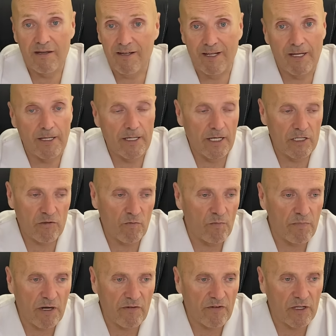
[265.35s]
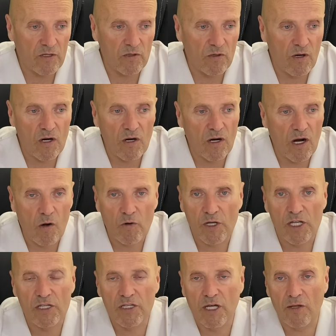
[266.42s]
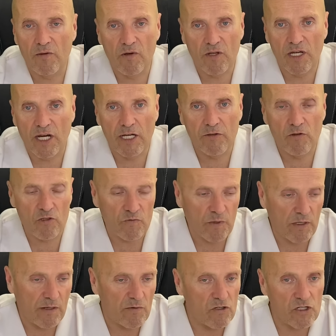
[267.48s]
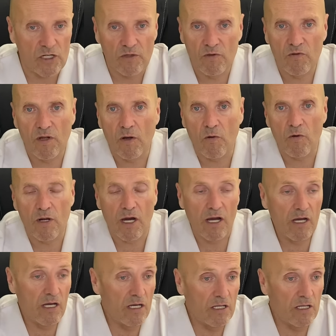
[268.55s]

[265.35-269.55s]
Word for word: eh, es un perfecto ahuyentador de gatos, pero vamos, sin duda alguna,